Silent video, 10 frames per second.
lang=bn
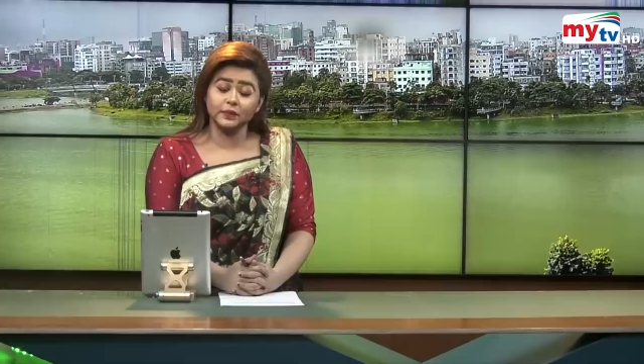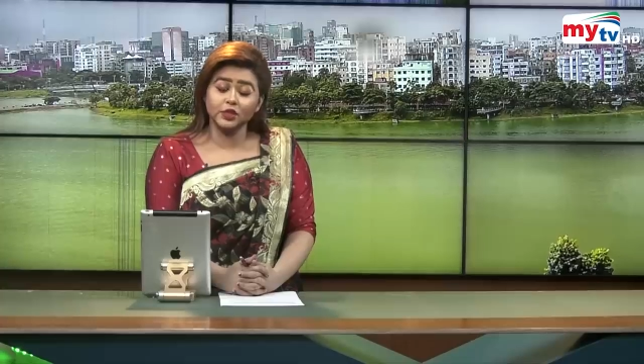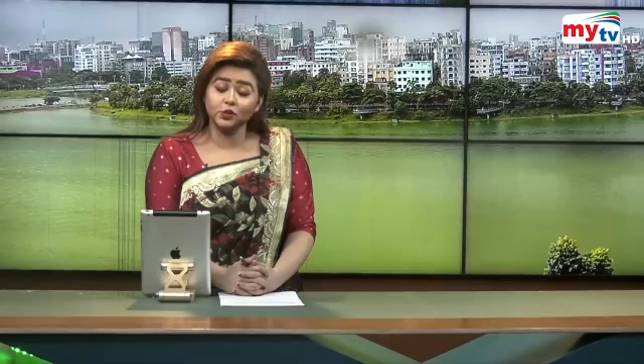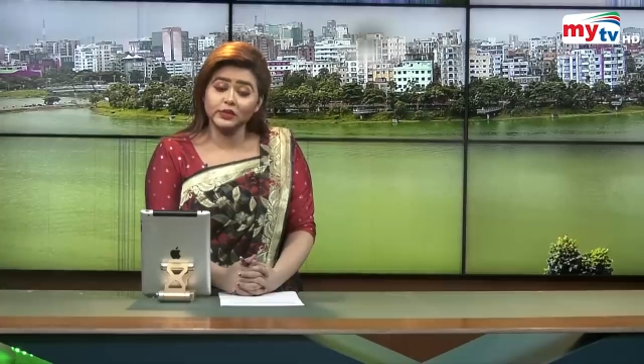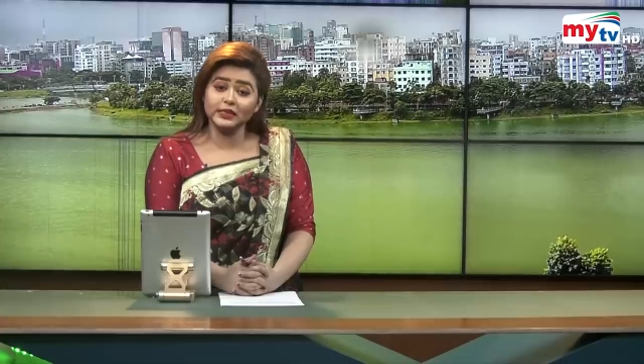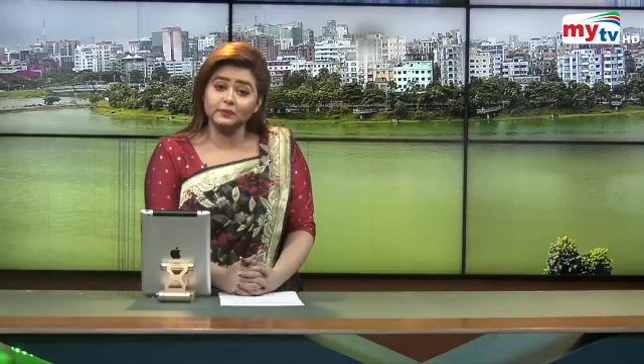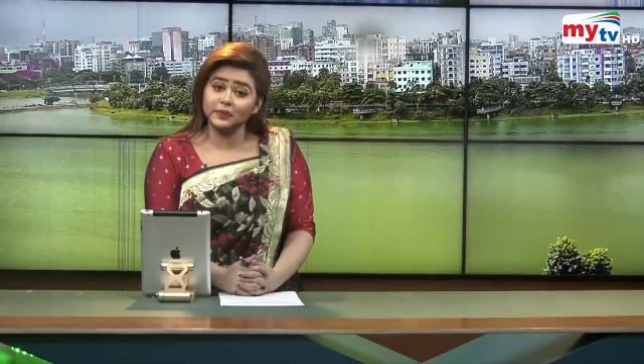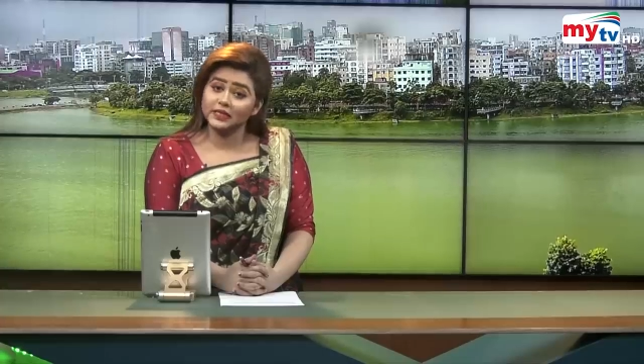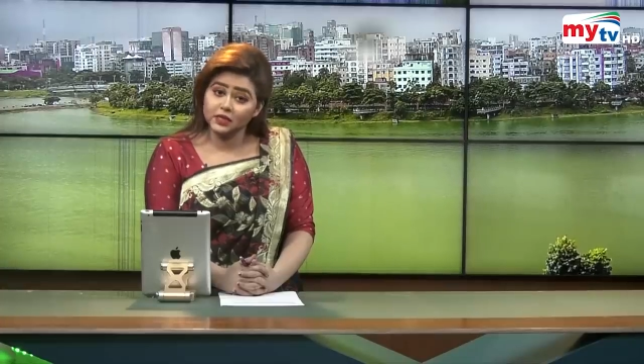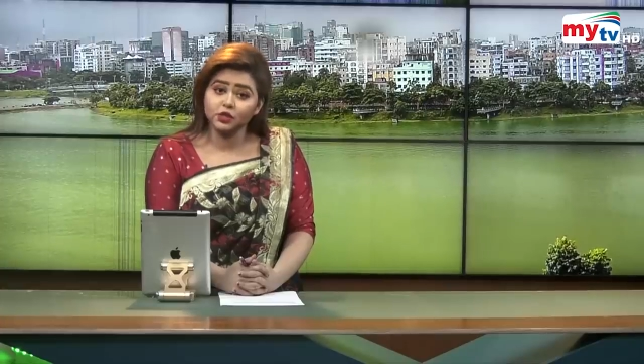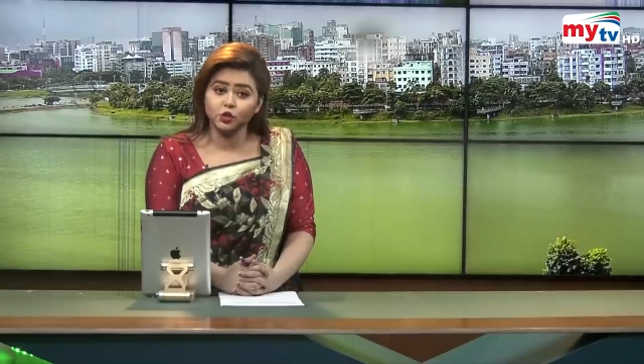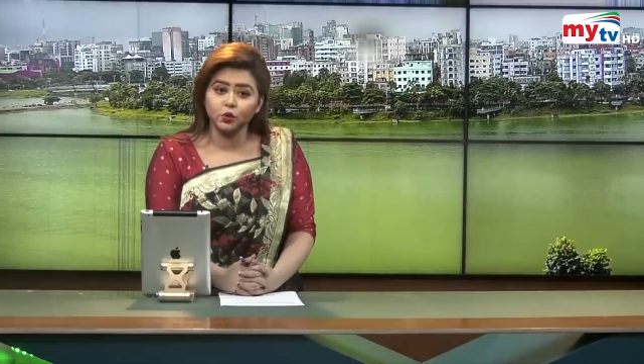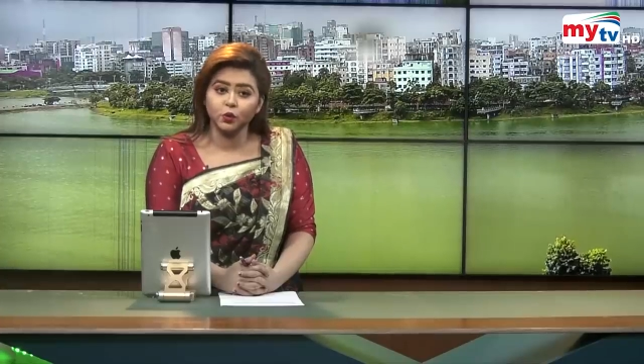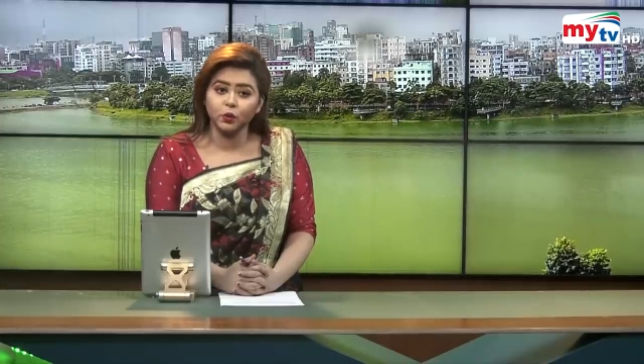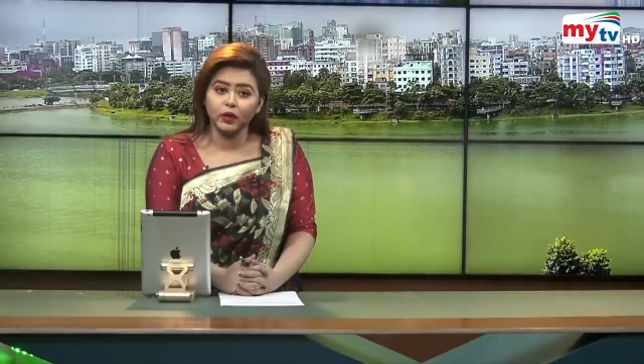বিষয়টি কি
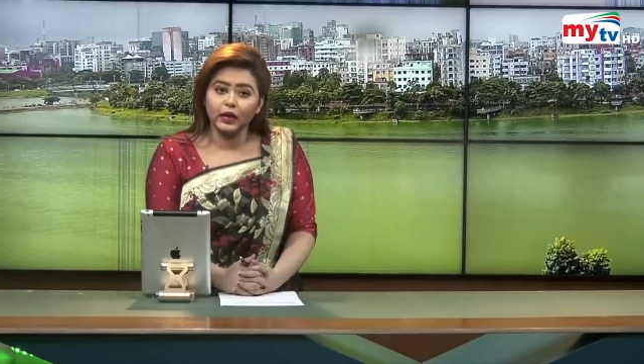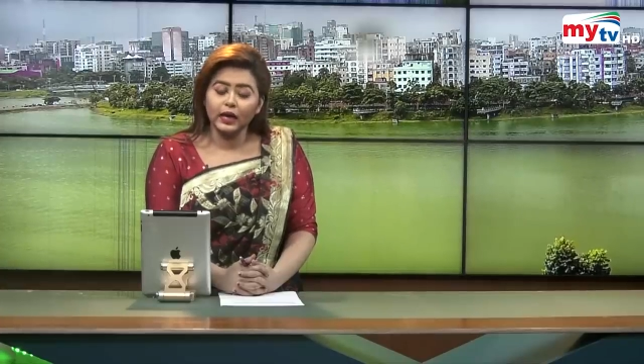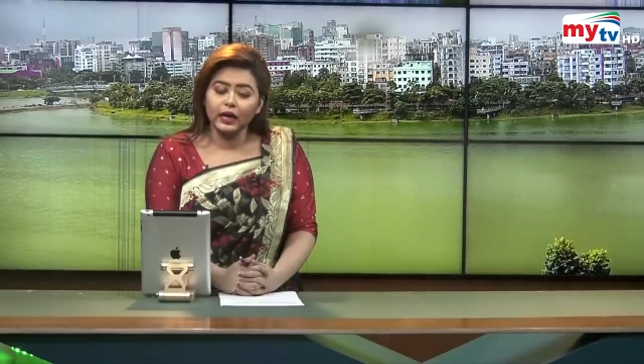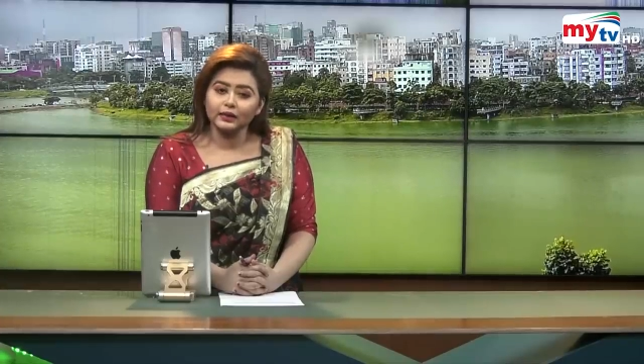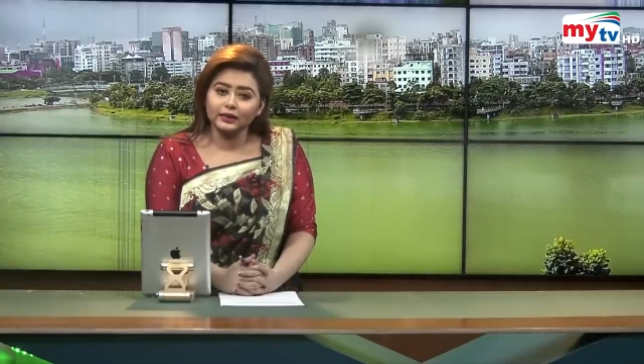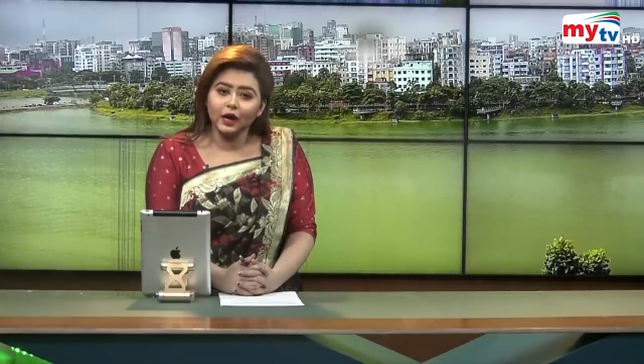বিশ্বাসযোগ্য আর